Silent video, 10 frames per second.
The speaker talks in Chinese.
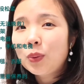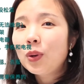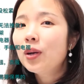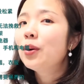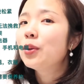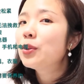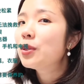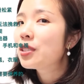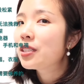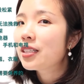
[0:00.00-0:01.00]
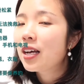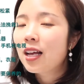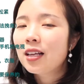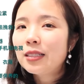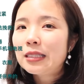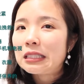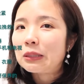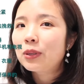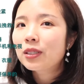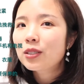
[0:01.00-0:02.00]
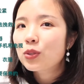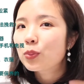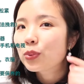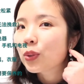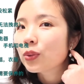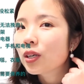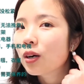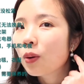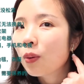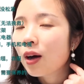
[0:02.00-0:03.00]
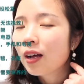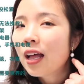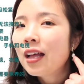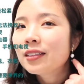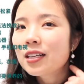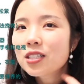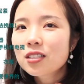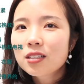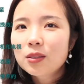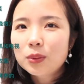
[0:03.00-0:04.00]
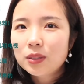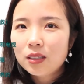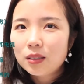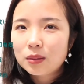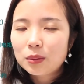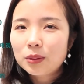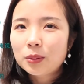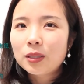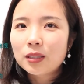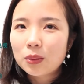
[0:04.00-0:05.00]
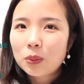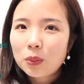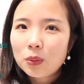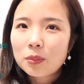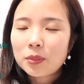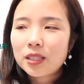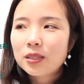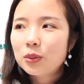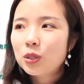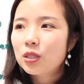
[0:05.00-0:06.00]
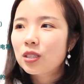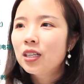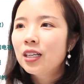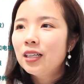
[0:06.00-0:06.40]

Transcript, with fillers: 我有一段时间很喜欢各种不同的耳环，但是呢，我的耳朵又很过敏，就是，